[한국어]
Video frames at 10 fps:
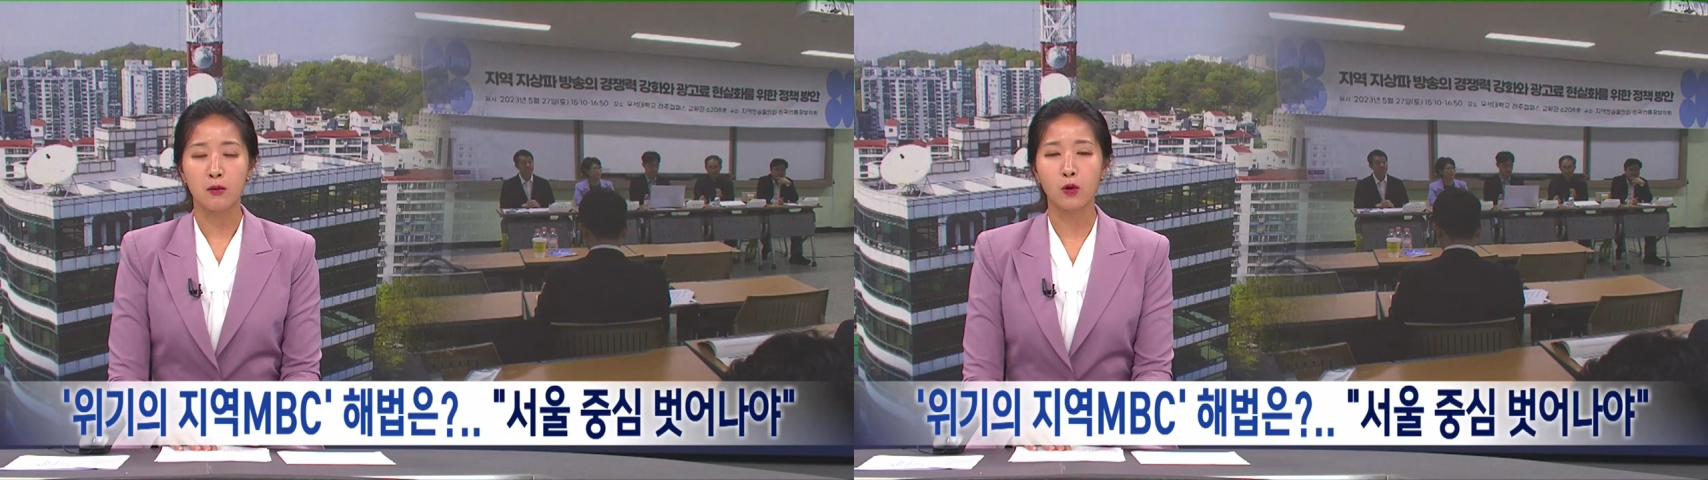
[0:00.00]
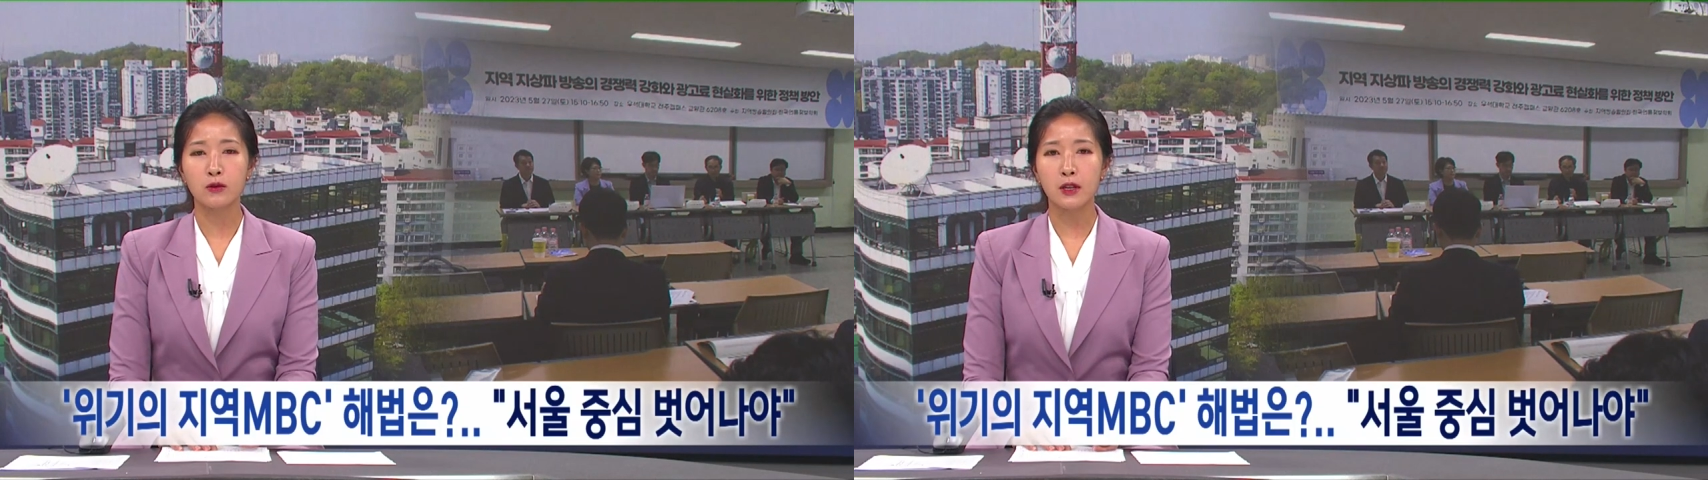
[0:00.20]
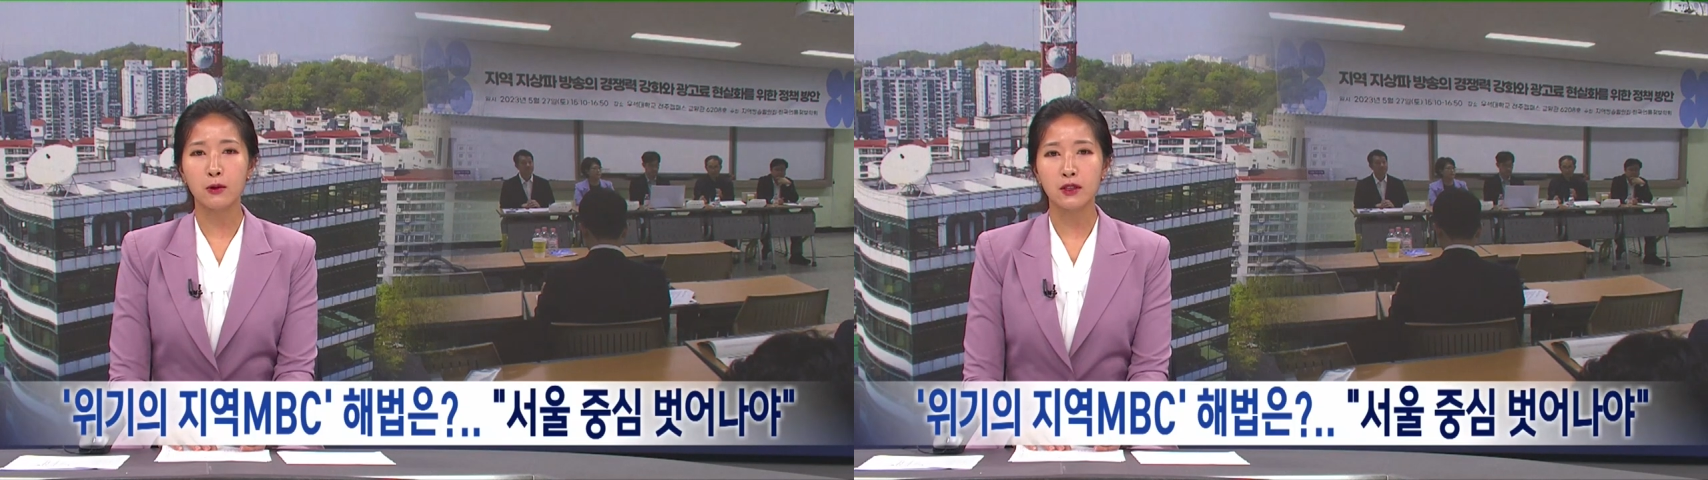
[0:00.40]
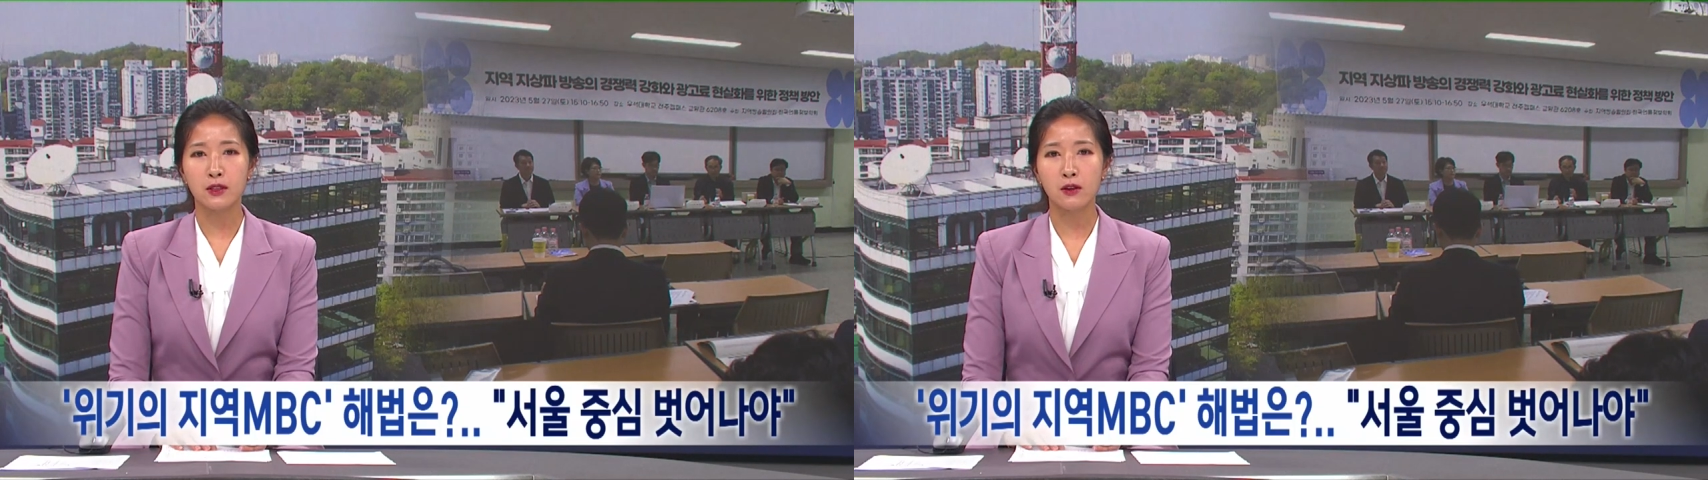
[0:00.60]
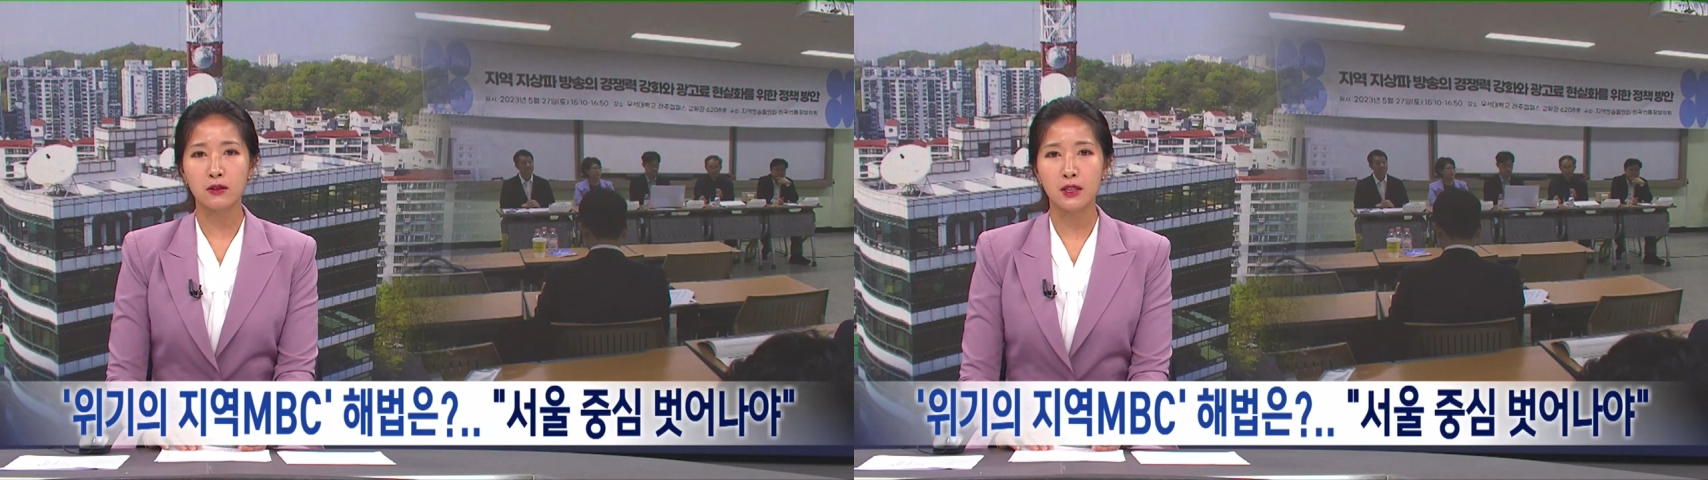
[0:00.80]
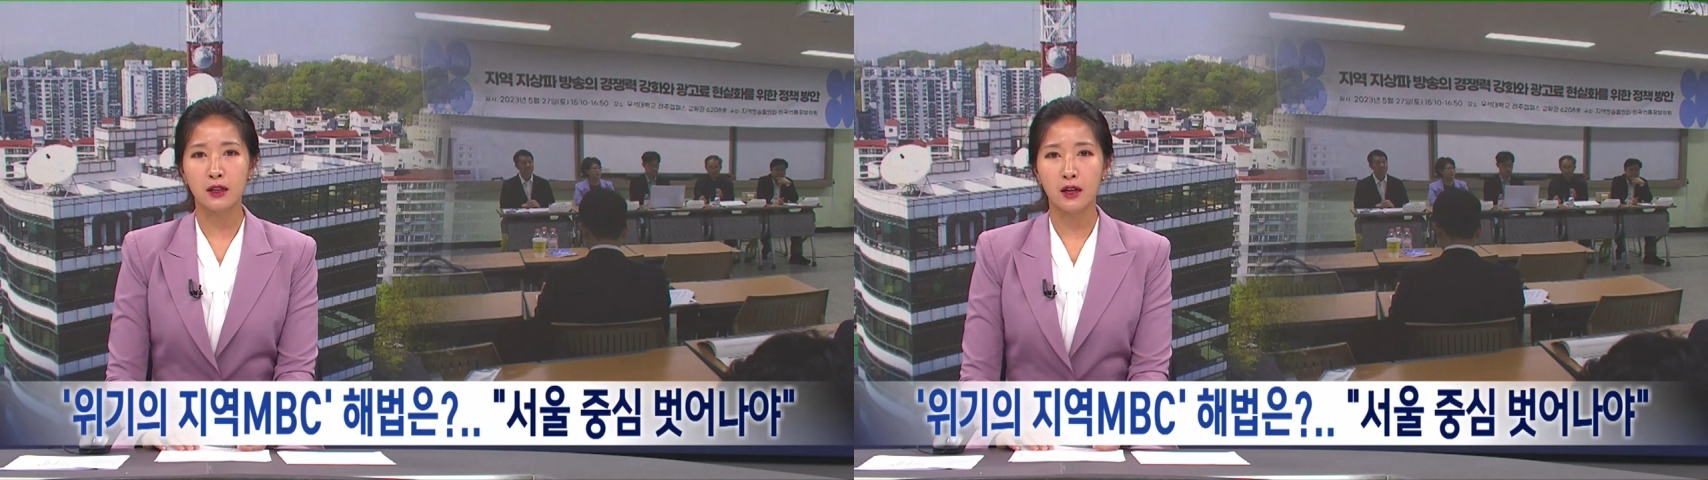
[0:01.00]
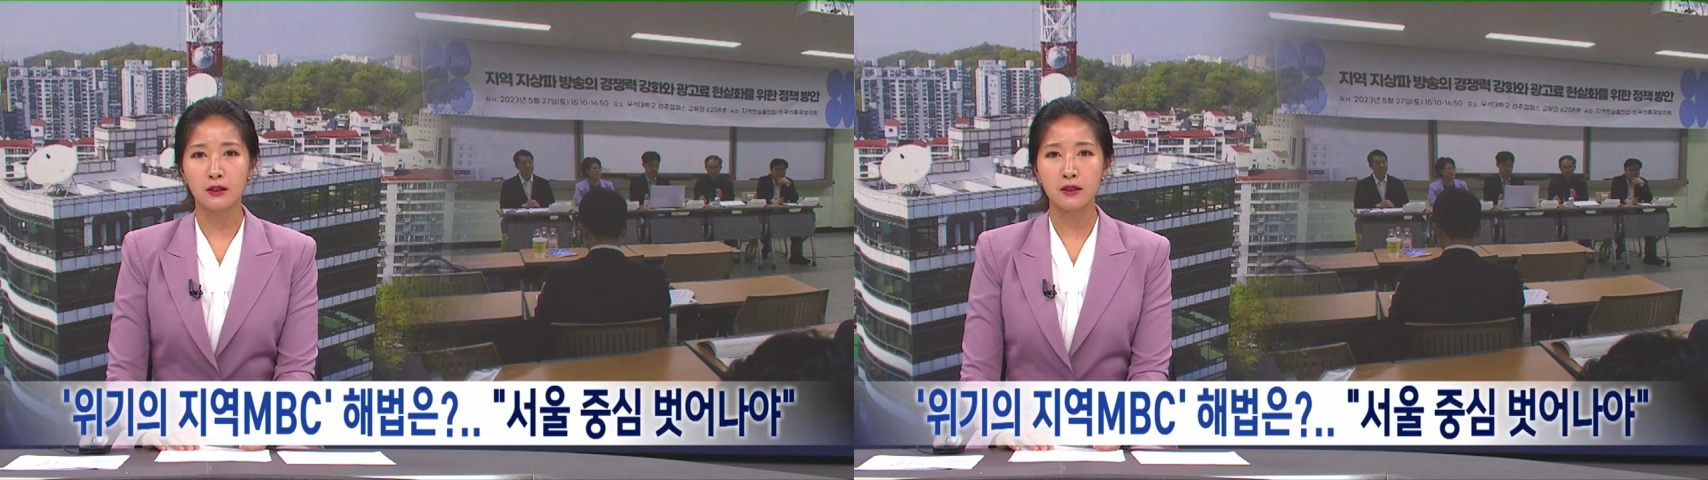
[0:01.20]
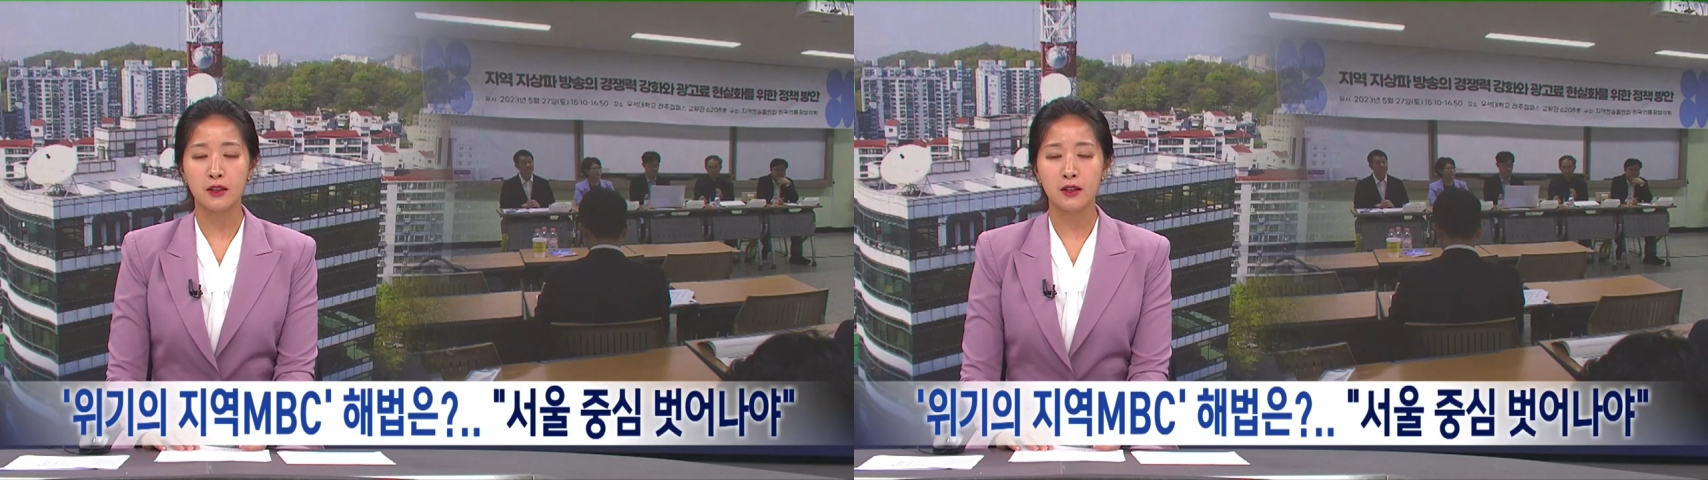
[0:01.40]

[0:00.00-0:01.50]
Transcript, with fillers: 본사와 지역사 간